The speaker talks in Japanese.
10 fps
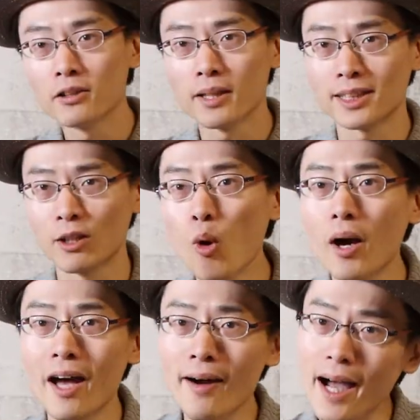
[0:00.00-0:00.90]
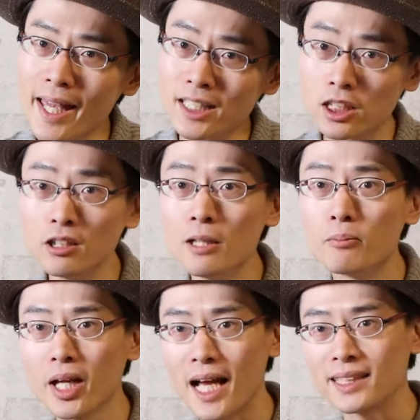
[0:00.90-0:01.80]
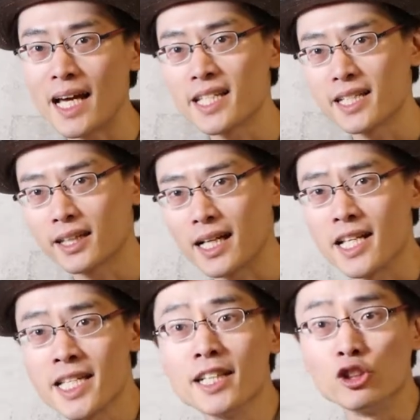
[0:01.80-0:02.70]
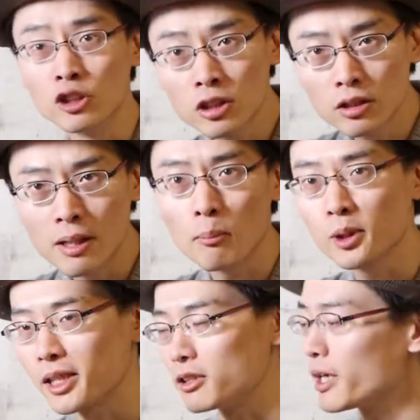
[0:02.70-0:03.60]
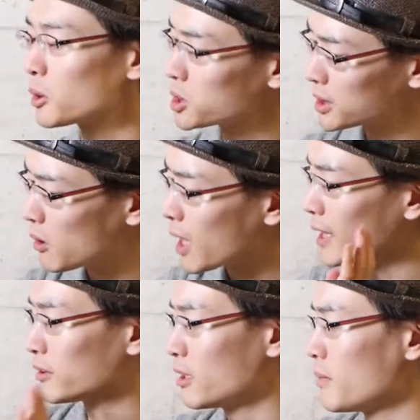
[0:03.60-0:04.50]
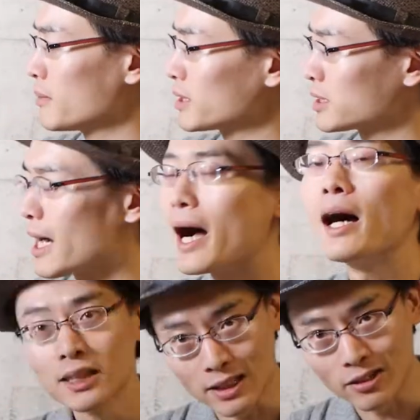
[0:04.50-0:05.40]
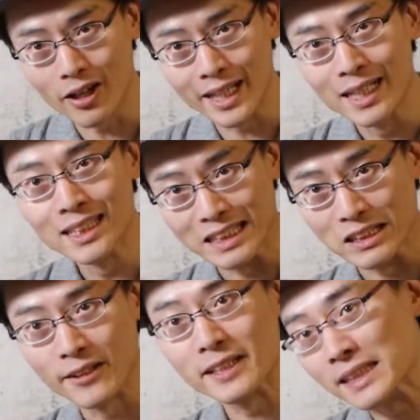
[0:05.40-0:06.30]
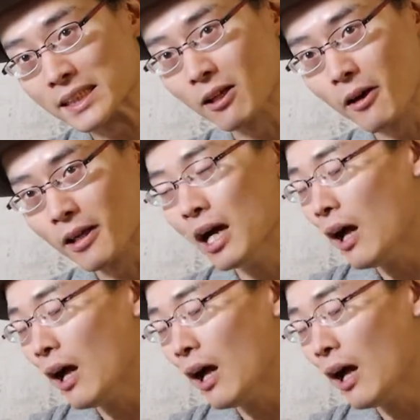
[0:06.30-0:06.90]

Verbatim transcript: い、というわけでですね、今回は、えー、CD プレイヤー最新型2019年モデル、えー、こちらを買ってみました。すごいすごいすごい